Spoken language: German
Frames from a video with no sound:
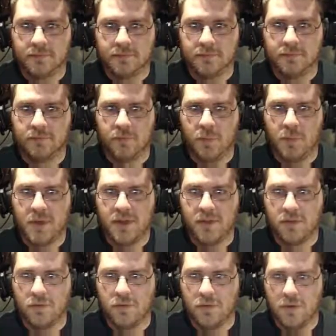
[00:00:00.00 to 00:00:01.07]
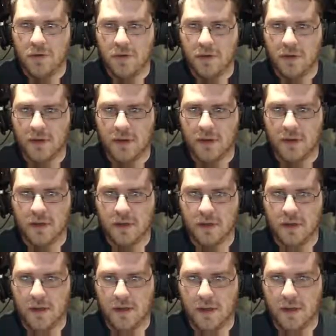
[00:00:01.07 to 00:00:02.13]
Wo bist denn du?
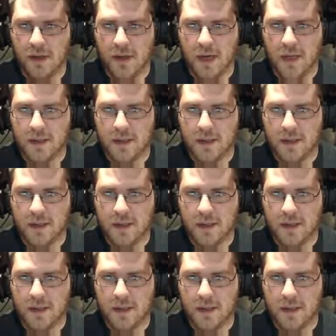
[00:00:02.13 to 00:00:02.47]
Ah, da